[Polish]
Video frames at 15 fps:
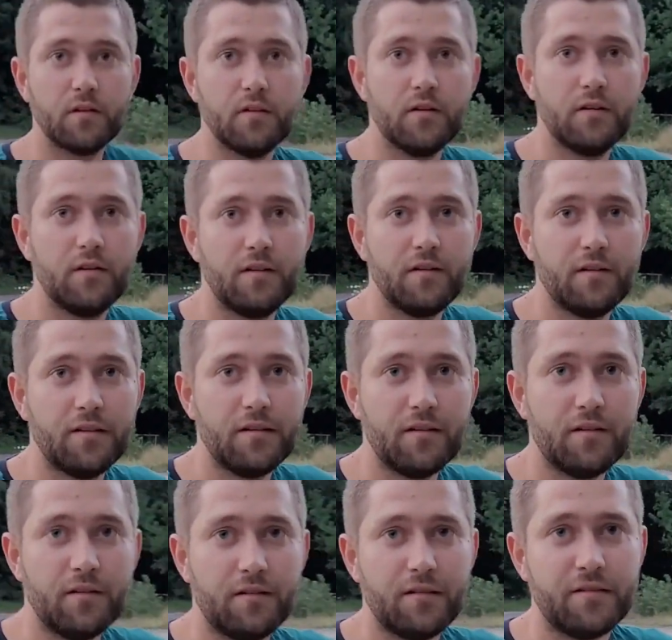Ze 100
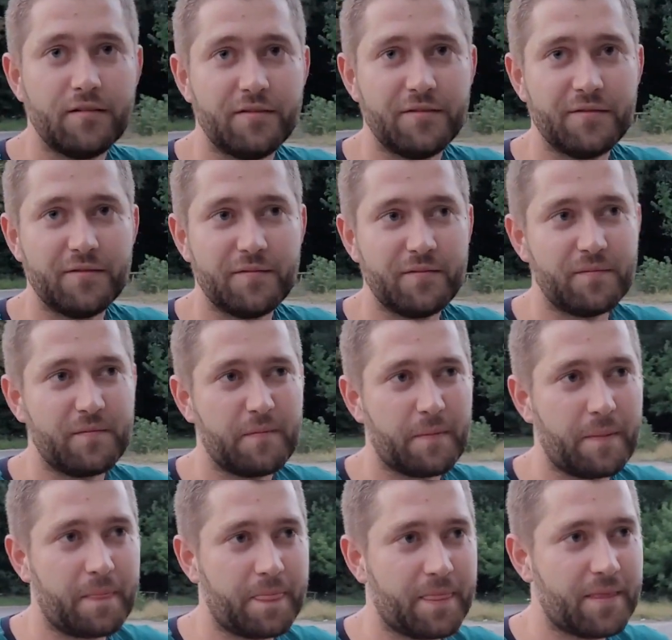km?
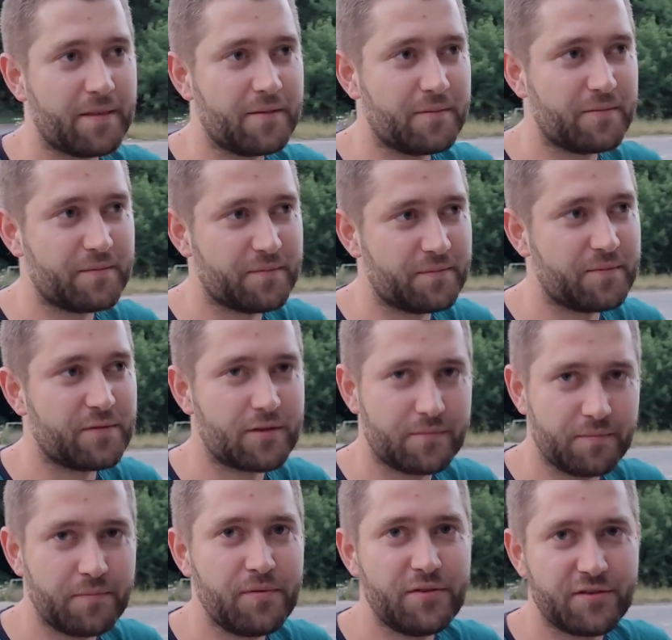50?
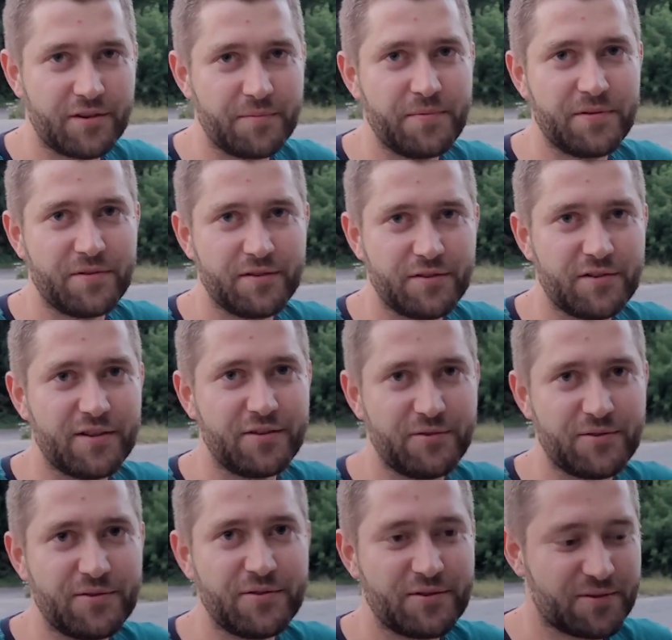bliżej 50, 50.